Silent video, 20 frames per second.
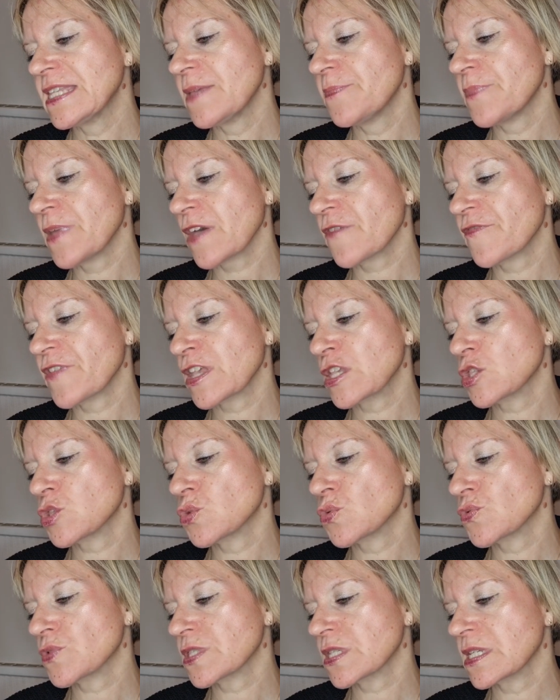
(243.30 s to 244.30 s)
des
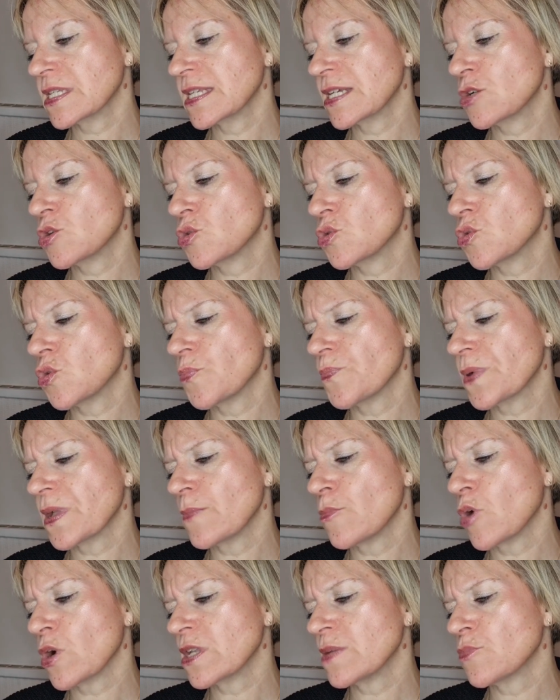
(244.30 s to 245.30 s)
perfections, c'est des
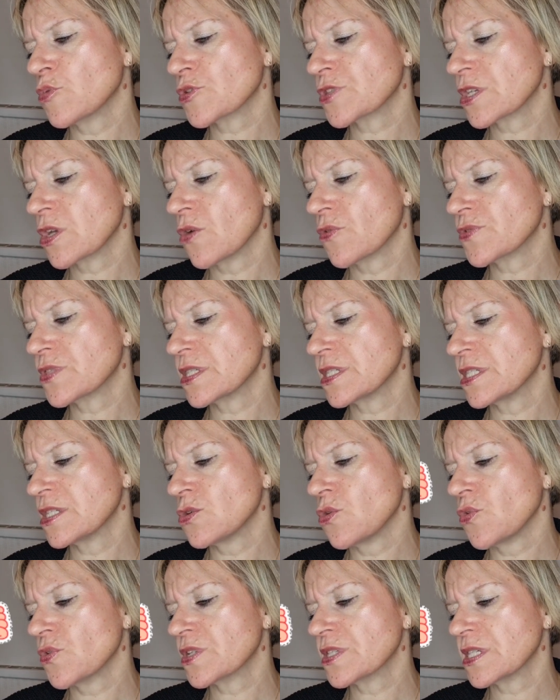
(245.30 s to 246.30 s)
compléments alimentaires
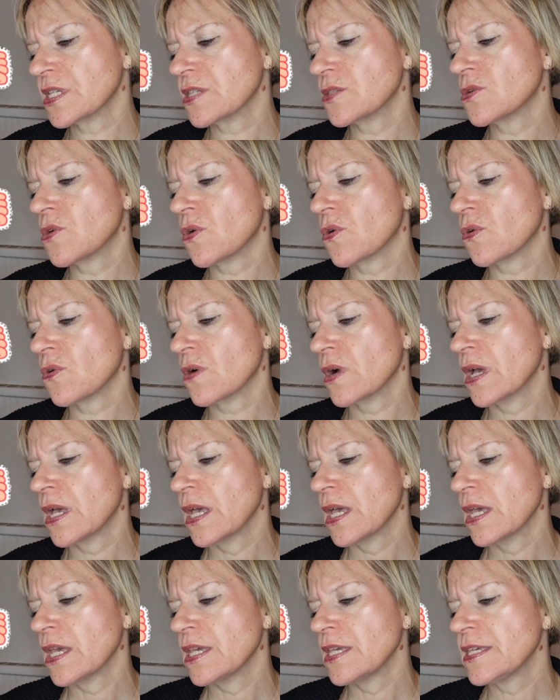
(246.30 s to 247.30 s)
antioxydants.
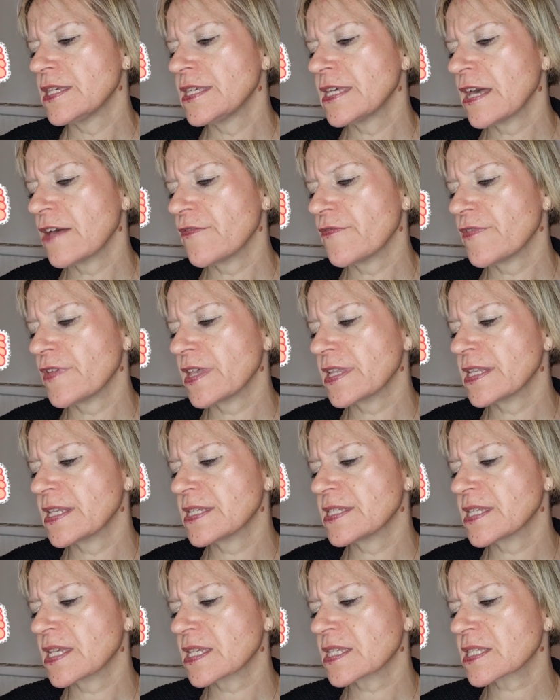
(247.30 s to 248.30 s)
Il y avait
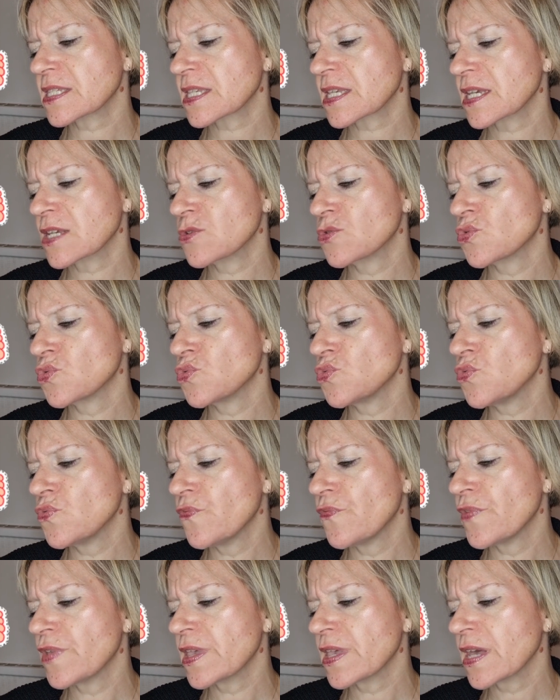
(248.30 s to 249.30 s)
des extraits de
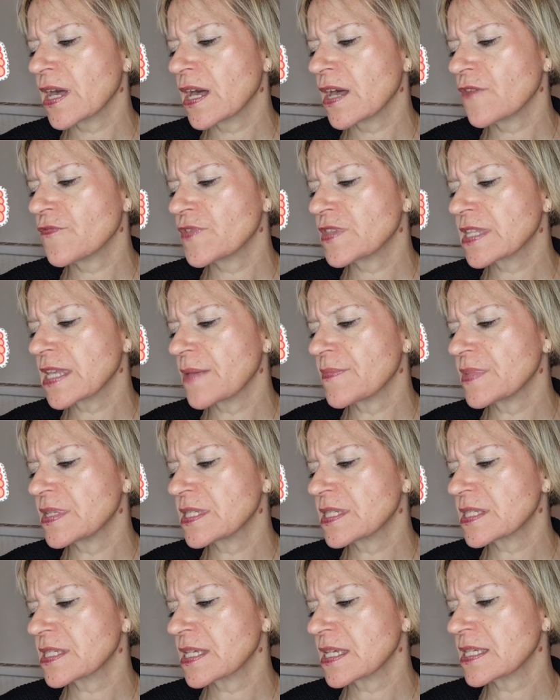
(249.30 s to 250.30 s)
UVA,
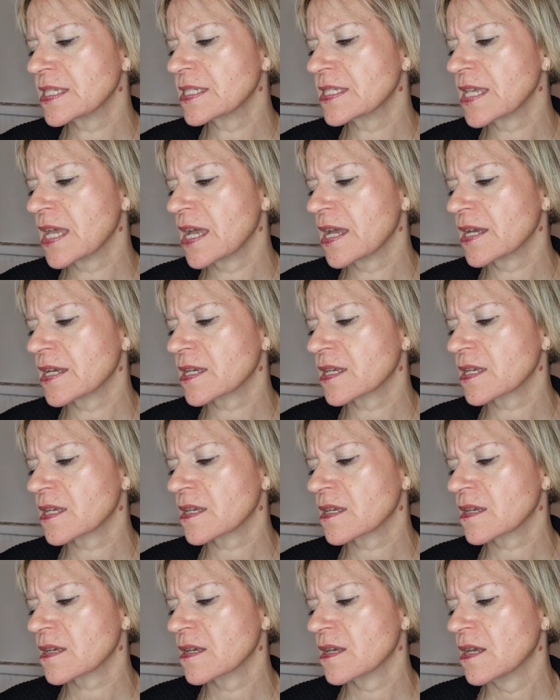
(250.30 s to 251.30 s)
vitamine C,
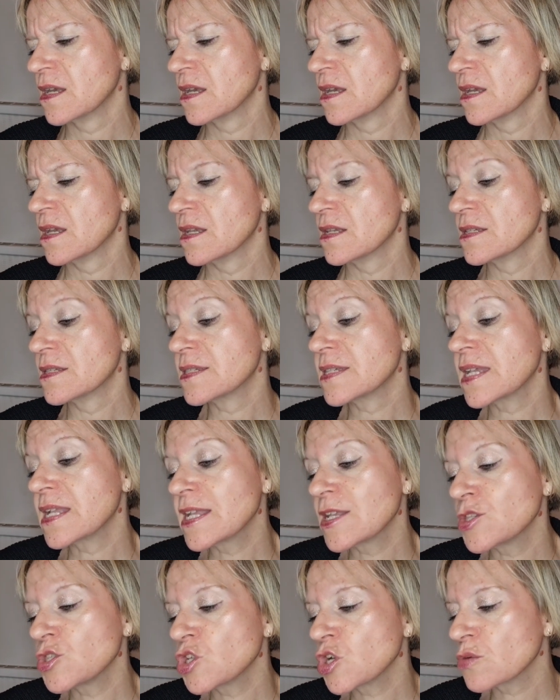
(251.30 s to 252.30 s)
zinc,
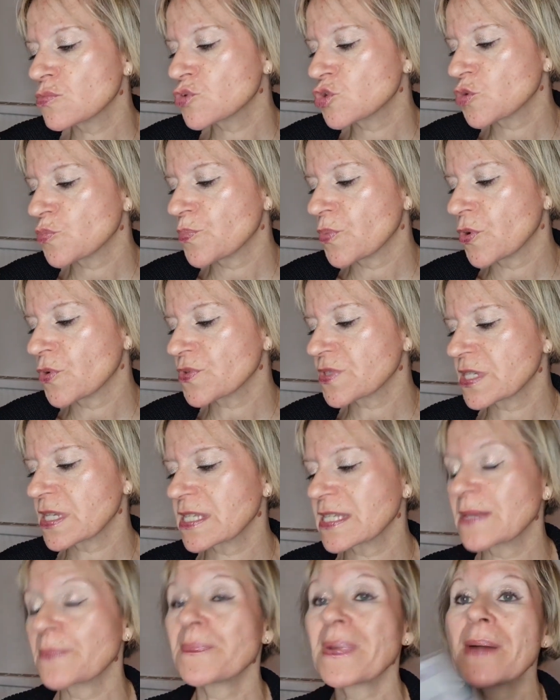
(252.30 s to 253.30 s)
sélénium, je pense.
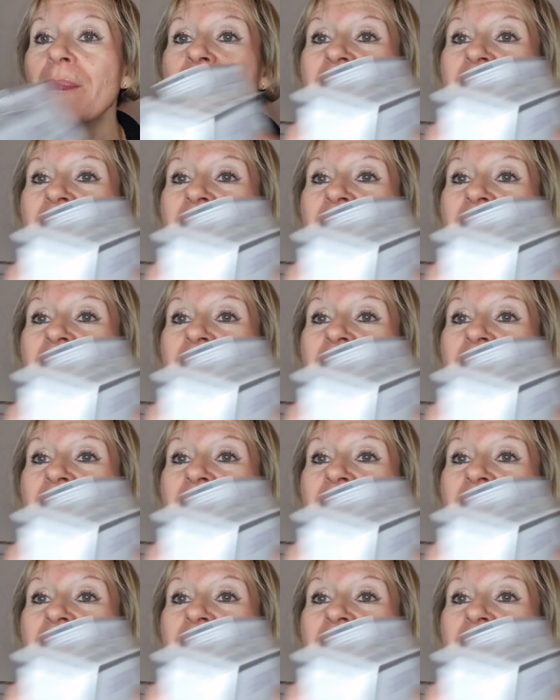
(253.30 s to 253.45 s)
n'était pas